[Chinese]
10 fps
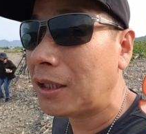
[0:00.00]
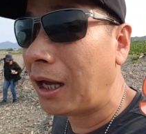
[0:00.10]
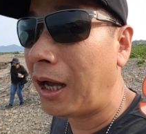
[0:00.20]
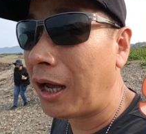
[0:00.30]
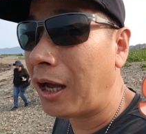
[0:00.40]

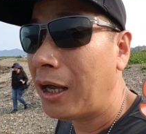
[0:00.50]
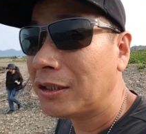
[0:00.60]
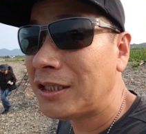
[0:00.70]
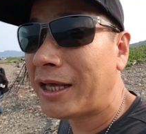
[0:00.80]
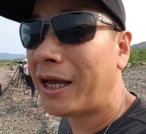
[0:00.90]
那
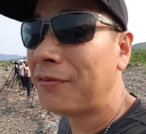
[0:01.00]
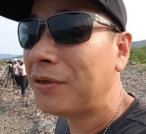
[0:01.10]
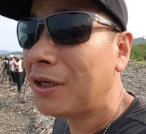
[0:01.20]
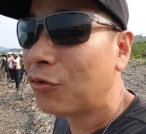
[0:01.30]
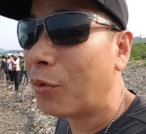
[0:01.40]
今天
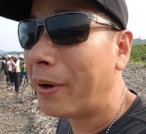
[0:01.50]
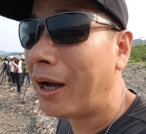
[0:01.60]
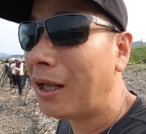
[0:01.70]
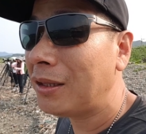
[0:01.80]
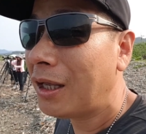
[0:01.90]
我
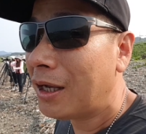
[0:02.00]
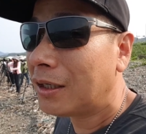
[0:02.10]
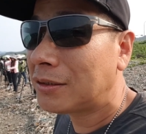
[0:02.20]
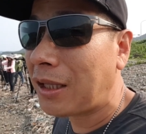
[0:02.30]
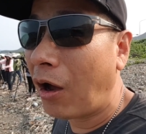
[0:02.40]
们
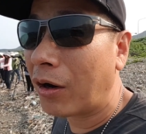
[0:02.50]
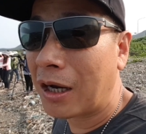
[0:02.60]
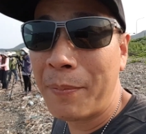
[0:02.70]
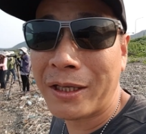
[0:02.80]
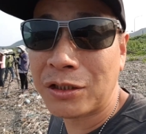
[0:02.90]
到
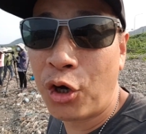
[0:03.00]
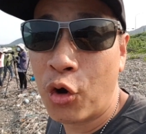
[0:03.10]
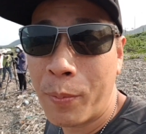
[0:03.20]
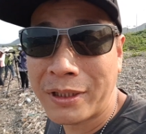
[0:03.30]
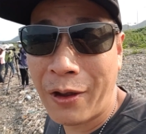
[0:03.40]
和美之
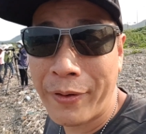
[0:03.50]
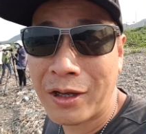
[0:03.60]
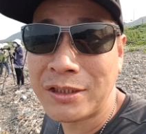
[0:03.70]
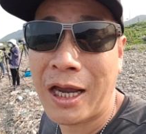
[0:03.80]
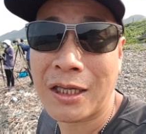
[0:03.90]
后，我们待会
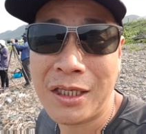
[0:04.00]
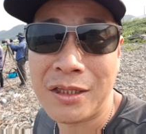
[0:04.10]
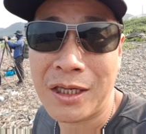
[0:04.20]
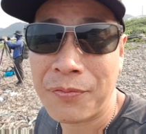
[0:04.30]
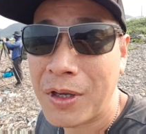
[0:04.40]
要下个
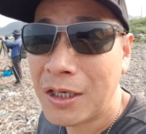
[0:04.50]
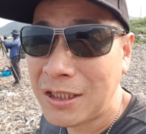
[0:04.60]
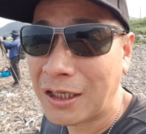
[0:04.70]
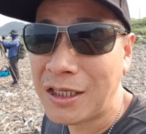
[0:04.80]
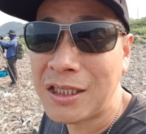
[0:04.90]
定点，
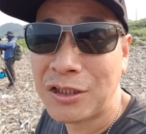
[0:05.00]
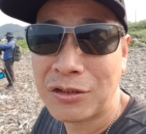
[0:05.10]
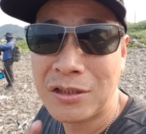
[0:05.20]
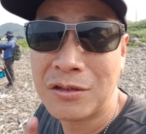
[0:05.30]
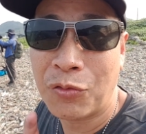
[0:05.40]
下个定点
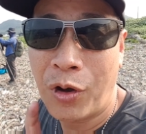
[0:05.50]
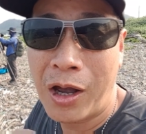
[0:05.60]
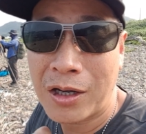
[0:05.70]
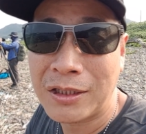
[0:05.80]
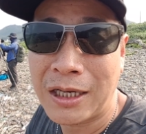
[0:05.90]
就是我
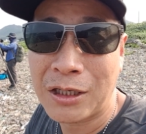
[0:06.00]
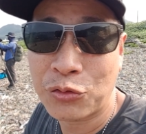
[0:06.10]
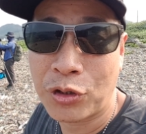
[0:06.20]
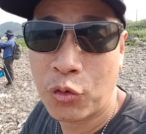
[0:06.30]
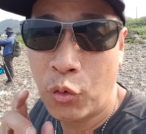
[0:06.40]
要跟大家
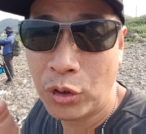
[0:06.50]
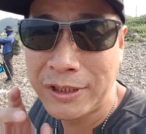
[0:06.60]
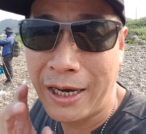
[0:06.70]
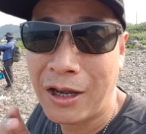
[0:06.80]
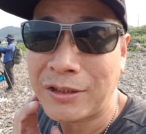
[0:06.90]
说的，我
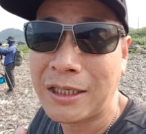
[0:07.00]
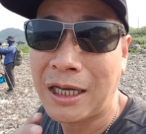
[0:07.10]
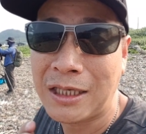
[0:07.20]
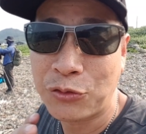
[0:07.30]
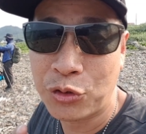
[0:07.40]
想要带
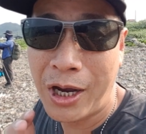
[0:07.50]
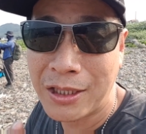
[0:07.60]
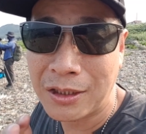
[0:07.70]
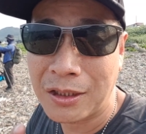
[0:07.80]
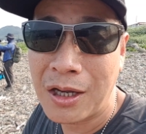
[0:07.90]
大家去
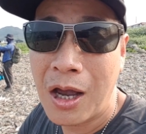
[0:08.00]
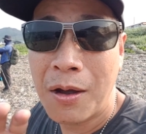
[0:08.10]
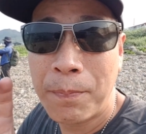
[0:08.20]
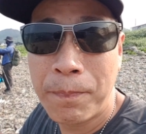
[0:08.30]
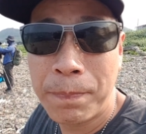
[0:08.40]
看的
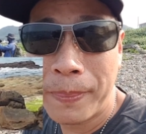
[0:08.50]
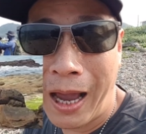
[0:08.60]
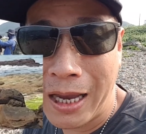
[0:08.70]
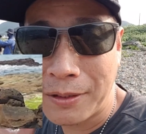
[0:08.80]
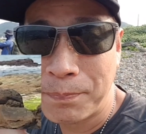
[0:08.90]

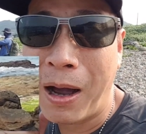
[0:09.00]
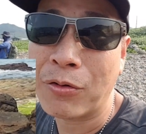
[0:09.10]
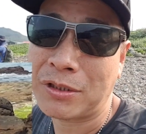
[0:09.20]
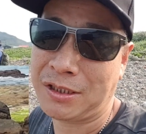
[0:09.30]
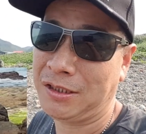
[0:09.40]
海豹
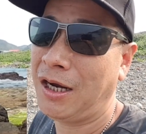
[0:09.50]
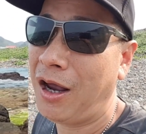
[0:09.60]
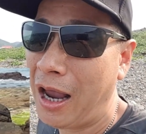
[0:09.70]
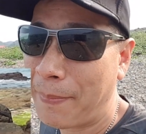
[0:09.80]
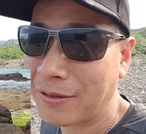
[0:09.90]
石啊、
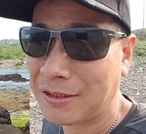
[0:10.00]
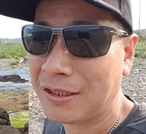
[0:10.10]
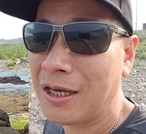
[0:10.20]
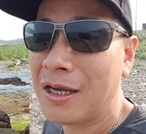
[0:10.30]
哦，海豹石。